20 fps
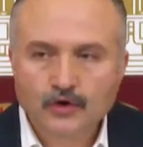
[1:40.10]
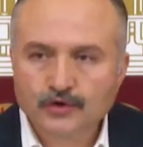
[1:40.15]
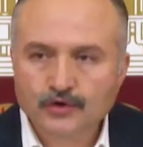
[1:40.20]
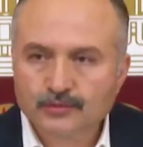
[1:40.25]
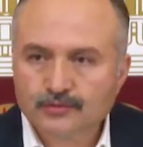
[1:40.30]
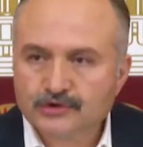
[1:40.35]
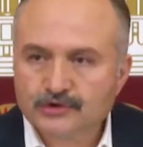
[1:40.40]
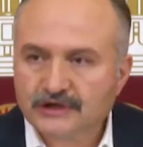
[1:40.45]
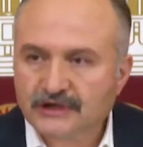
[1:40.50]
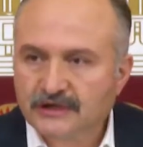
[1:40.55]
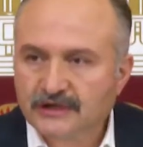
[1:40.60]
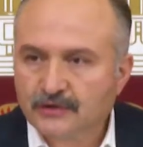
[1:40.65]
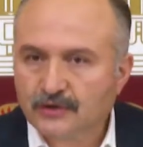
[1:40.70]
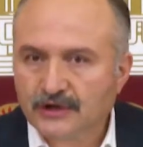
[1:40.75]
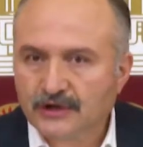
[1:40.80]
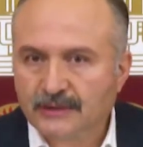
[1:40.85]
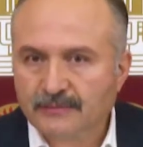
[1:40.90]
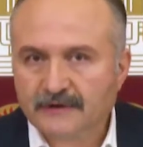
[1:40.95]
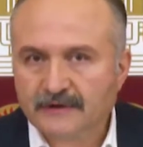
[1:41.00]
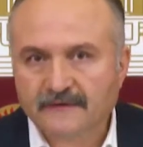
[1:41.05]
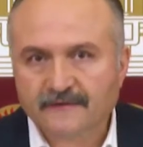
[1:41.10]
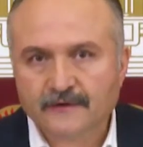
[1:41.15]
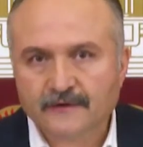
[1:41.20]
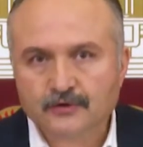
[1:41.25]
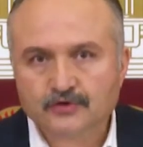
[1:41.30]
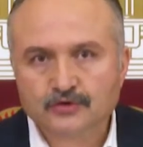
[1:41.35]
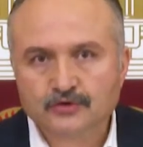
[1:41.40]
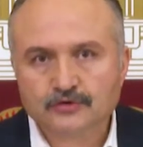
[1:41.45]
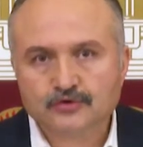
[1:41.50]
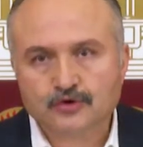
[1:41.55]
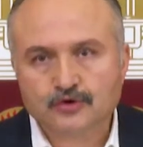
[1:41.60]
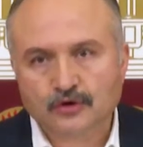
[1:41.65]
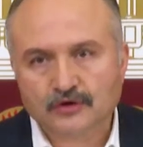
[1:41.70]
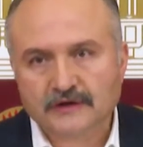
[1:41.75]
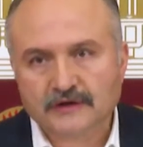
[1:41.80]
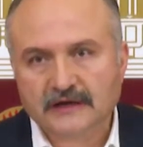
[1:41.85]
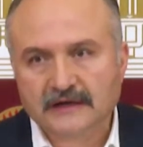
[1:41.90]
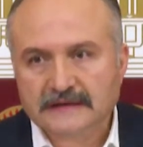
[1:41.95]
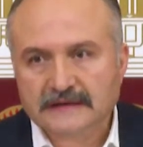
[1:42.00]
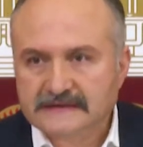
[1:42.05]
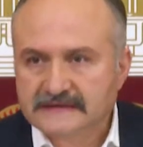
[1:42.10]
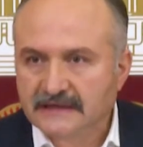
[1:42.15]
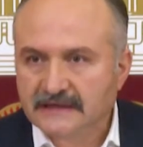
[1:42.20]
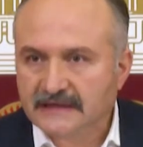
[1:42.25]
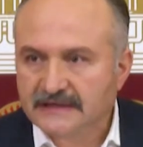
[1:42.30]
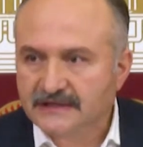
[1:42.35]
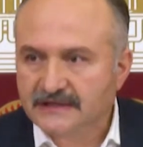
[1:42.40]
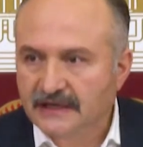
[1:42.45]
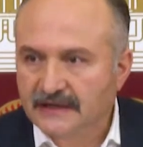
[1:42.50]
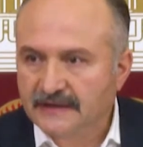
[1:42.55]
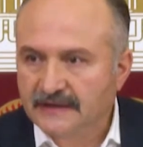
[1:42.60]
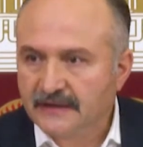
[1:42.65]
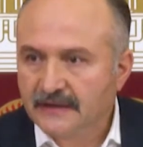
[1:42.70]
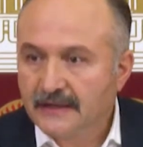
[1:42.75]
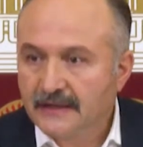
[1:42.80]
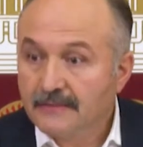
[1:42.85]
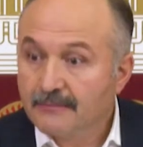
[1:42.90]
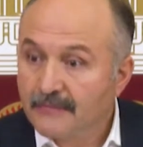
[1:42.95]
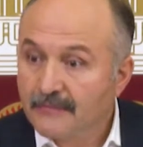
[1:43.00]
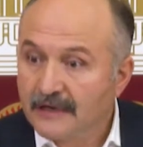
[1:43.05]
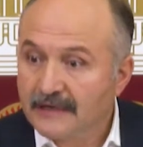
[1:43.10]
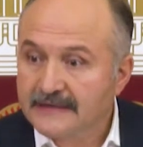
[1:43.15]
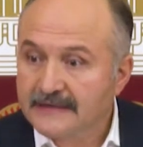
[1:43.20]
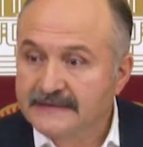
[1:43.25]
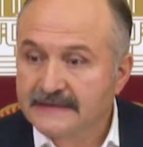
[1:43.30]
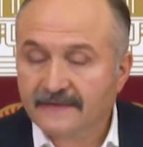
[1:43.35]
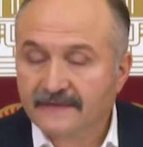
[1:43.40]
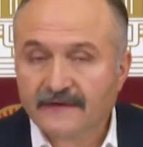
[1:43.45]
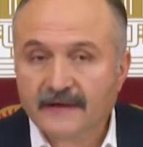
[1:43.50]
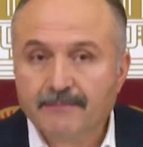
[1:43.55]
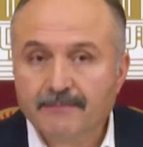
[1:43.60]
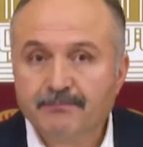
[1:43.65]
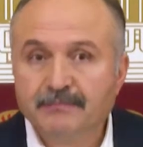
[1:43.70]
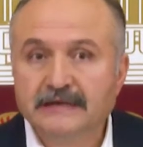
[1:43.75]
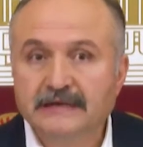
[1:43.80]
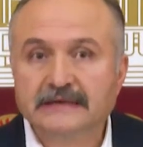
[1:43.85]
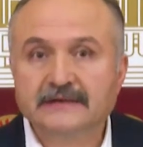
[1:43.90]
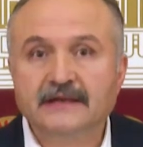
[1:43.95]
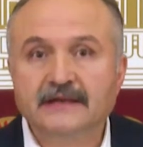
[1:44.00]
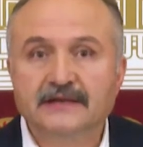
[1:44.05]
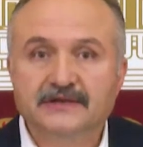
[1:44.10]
Önümüzdeki dönemde enflasyonun çok daha hızlanacağını maalesef hep birlikte